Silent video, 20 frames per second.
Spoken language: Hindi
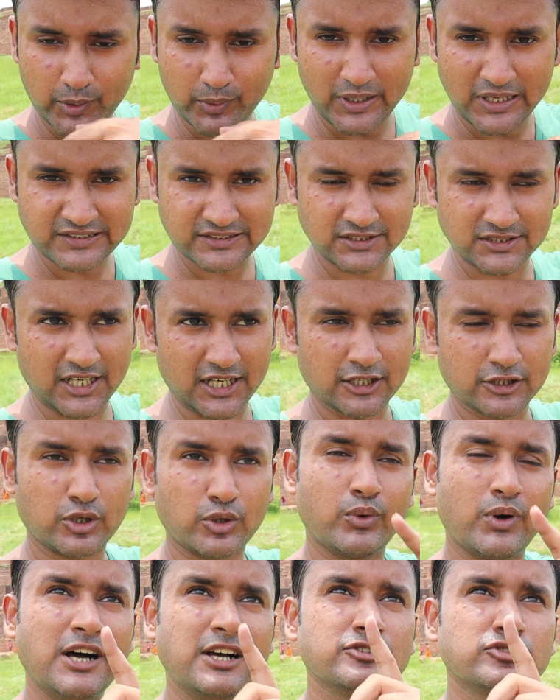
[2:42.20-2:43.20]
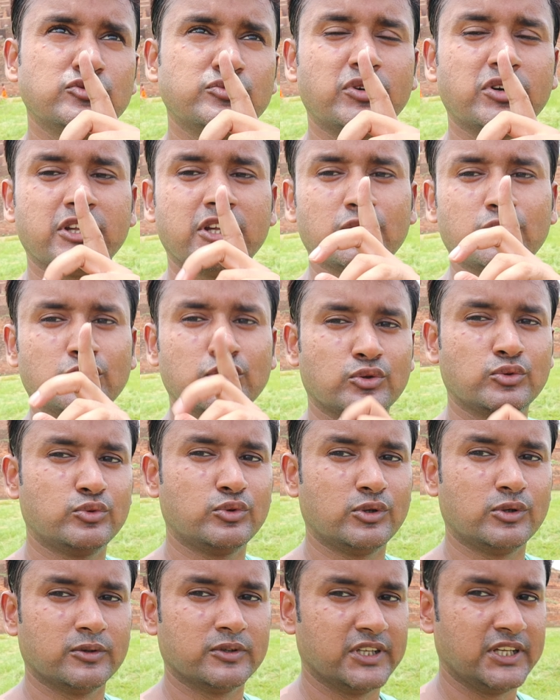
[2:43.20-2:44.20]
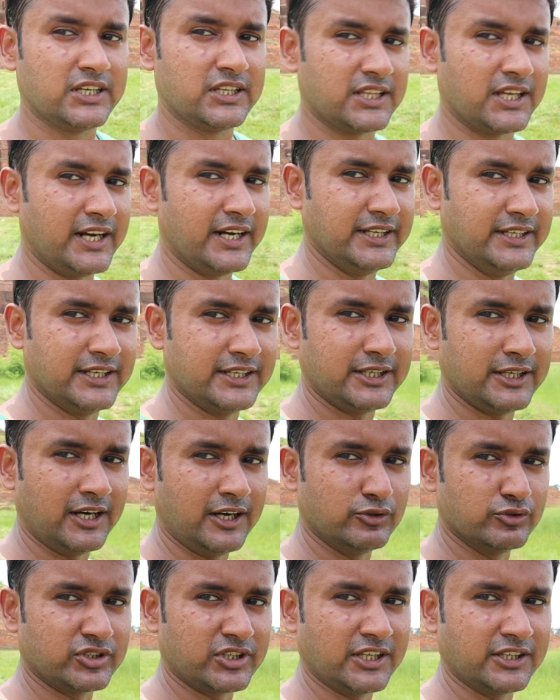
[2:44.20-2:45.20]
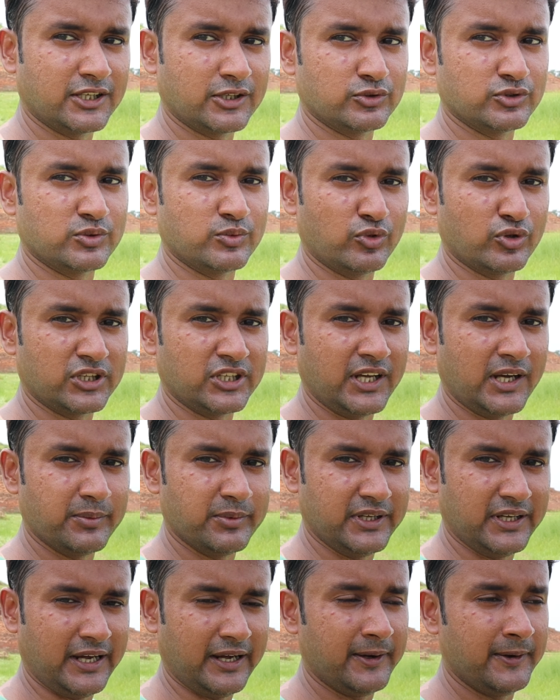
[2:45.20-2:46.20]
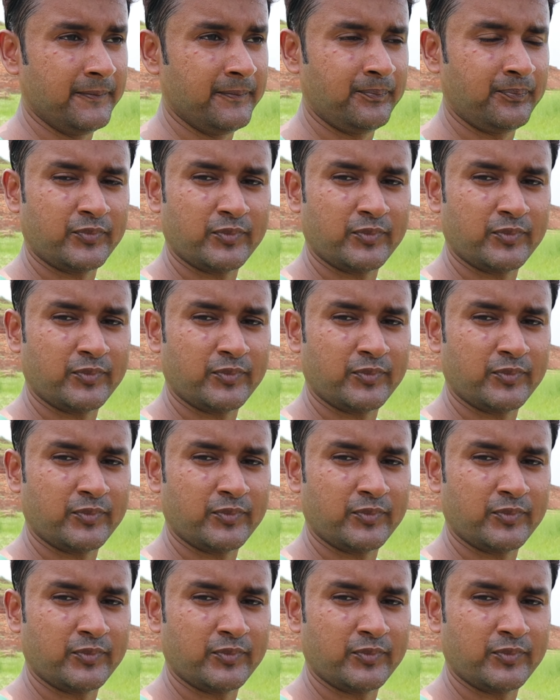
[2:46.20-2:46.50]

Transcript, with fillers: मैं वहाँ से जा रहा था और वहाँ से ऊपर देखो तो वो दिखता नहीं है कि हाँ उसके अंदर कुछ मूर्तियाँ भी है